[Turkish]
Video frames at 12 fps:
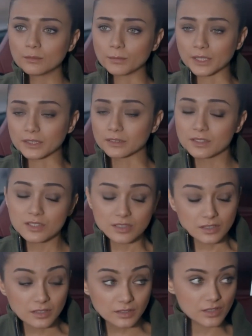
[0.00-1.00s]
Ben
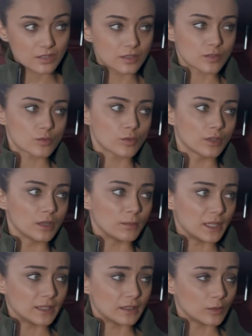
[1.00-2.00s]
alıştıra alıştıra
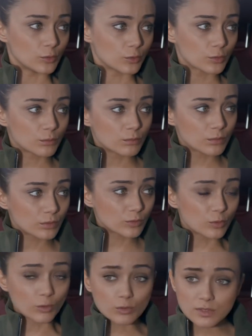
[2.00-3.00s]
söylemeyi deniyorum. Bu
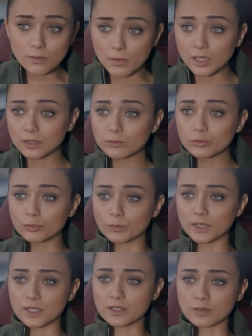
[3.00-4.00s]
doğru zamanı
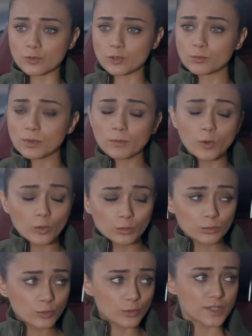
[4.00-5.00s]
bulmaya çalışıyorum ama
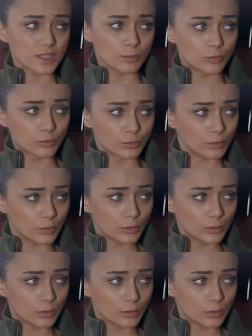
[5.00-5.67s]
olmuyor işte bir türlü.